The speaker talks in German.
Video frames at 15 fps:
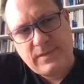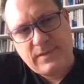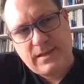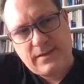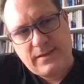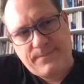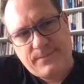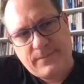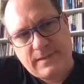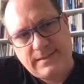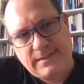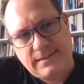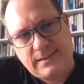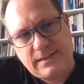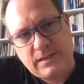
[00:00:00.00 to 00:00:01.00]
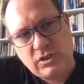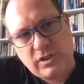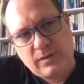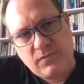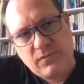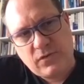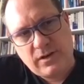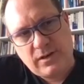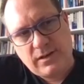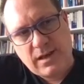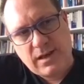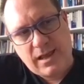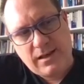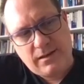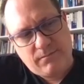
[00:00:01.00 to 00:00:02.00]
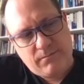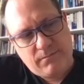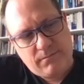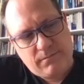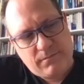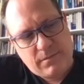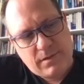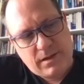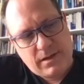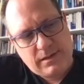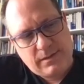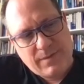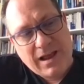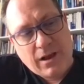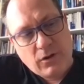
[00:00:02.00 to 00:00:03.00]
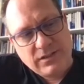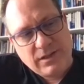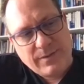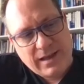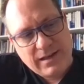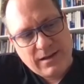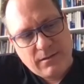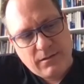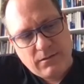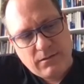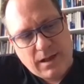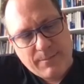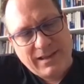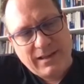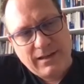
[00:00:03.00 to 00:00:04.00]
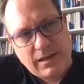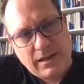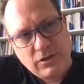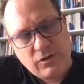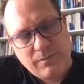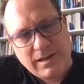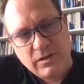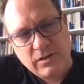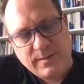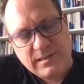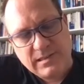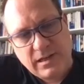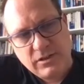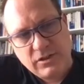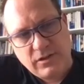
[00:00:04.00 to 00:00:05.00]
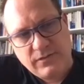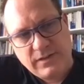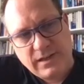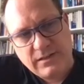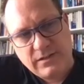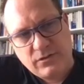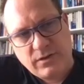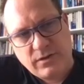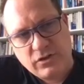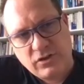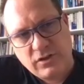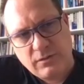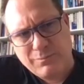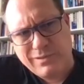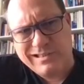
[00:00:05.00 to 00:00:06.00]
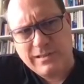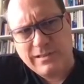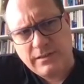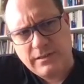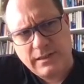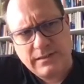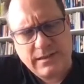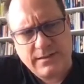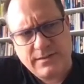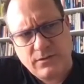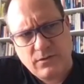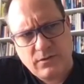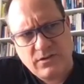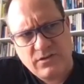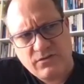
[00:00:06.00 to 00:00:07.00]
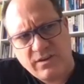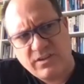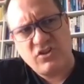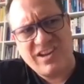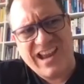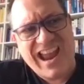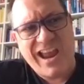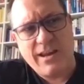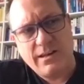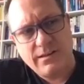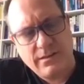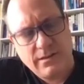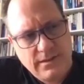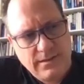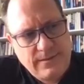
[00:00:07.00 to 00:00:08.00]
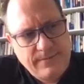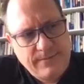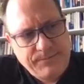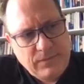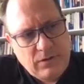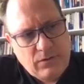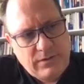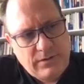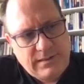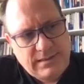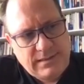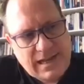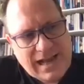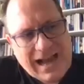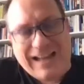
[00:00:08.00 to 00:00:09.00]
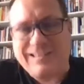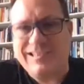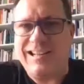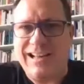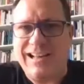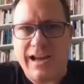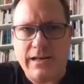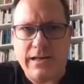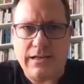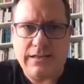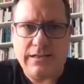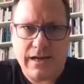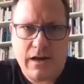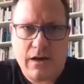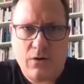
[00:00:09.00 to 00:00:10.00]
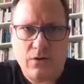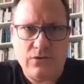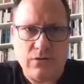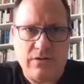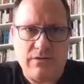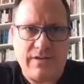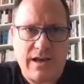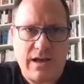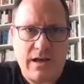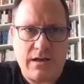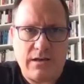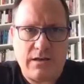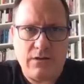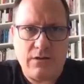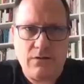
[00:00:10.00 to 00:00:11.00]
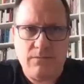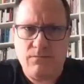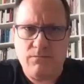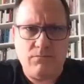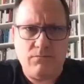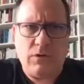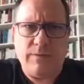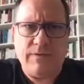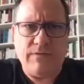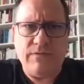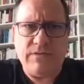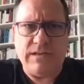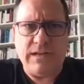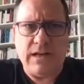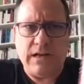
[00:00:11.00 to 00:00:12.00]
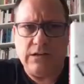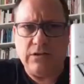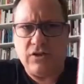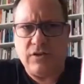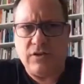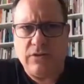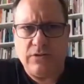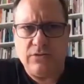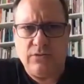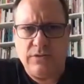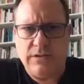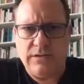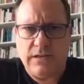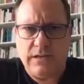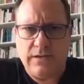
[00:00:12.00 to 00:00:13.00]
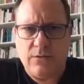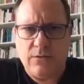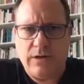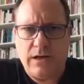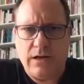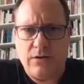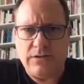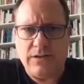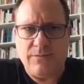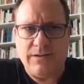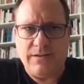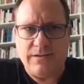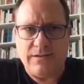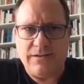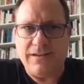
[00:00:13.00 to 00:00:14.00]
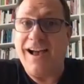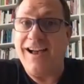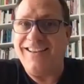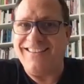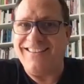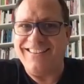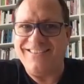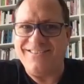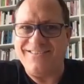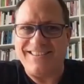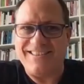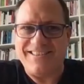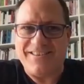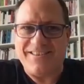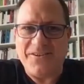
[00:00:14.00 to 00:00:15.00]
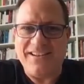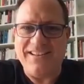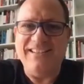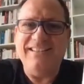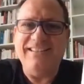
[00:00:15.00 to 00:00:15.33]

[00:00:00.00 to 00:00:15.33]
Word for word: Ähm, das ist geschrieben von einem, dem Herausgeber einer amerikanischen Managementzeitschrift, die heißt Strategy and Business, jetzt heißt sie nur noch Strategy and. Und dieser Art Kleiner, der Autor war, ähm, glaube ich, 15 Jahre Chefredakteur dieser oder Herausgeber dieses, ah, danke, du zeigst es auch,